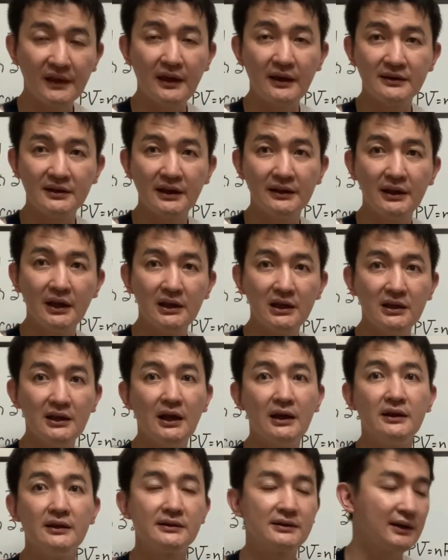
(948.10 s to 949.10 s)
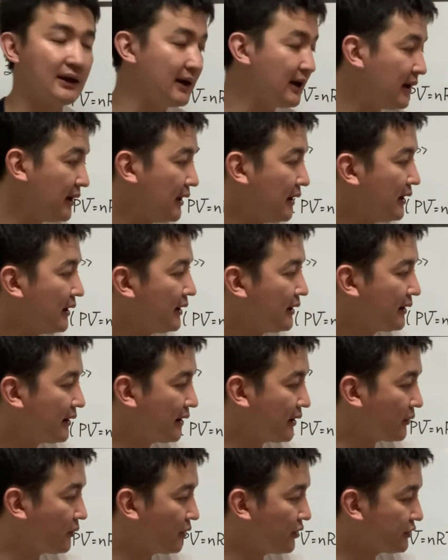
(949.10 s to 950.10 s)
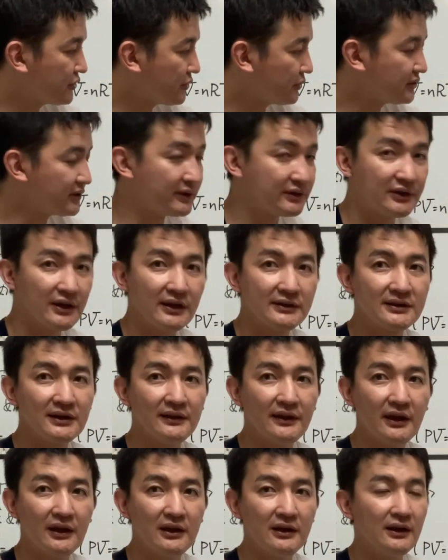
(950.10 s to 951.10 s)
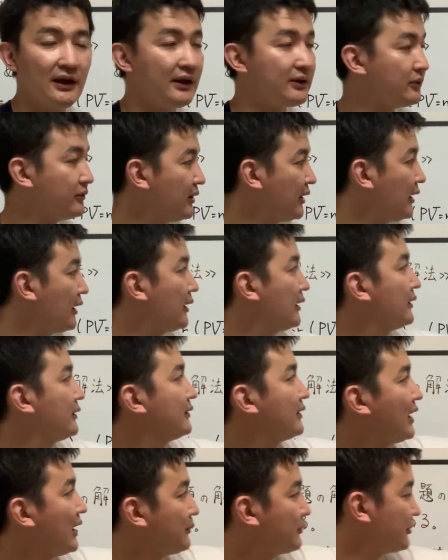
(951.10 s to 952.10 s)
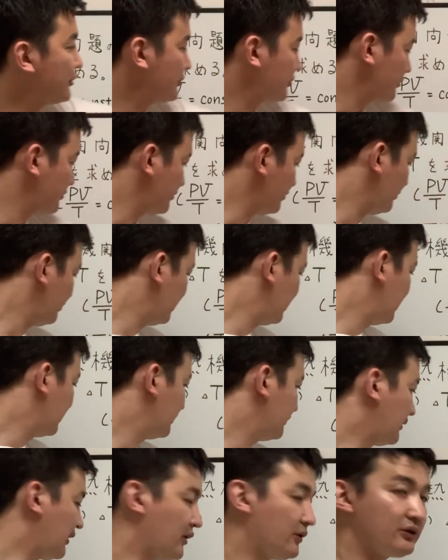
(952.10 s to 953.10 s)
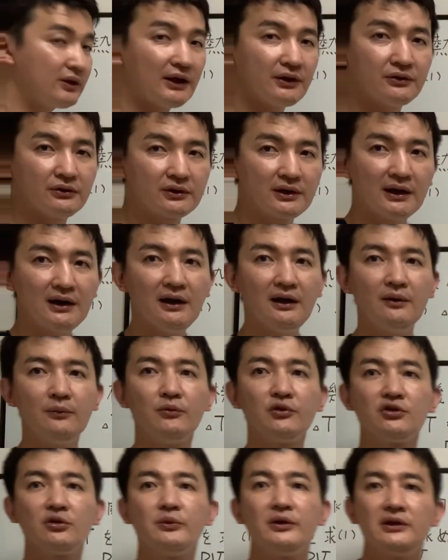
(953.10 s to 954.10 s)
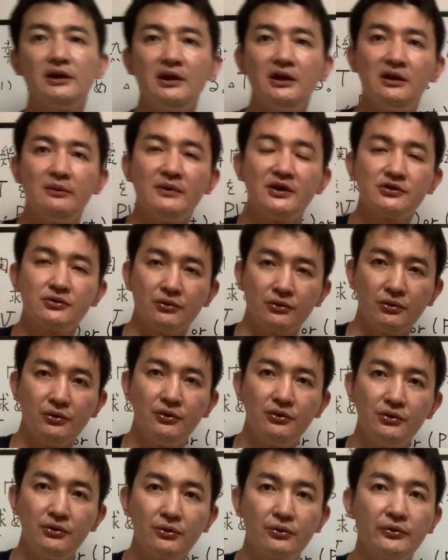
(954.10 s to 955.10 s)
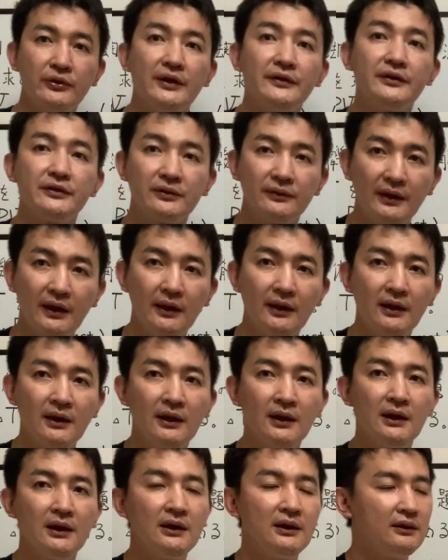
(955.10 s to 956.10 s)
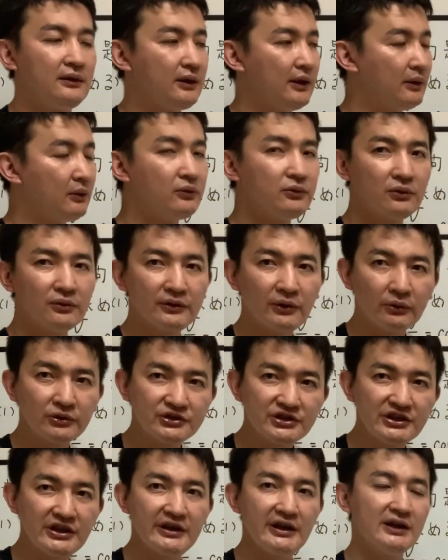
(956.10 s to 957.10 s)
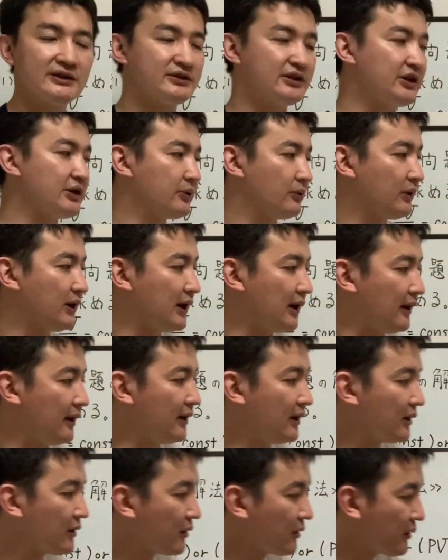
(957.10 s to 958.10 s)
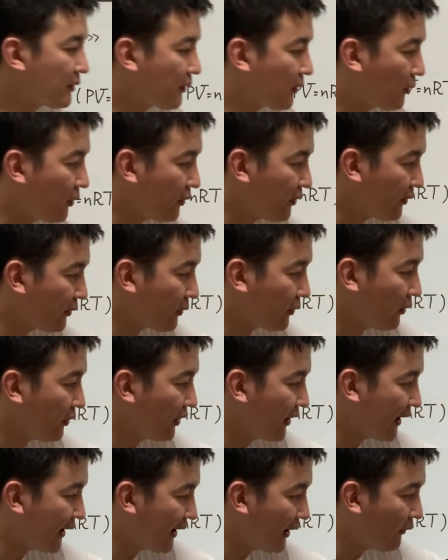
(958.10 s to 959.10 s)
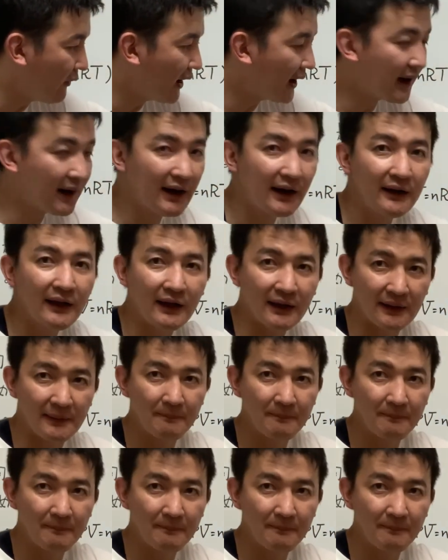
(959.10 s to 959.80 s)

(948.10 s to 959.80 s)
計算できないですから、えー、これを直接計算できないので W とデルタ U から求めていきましょうというとこなんですよね。で、本当に陥りやすいのは、これがわからない、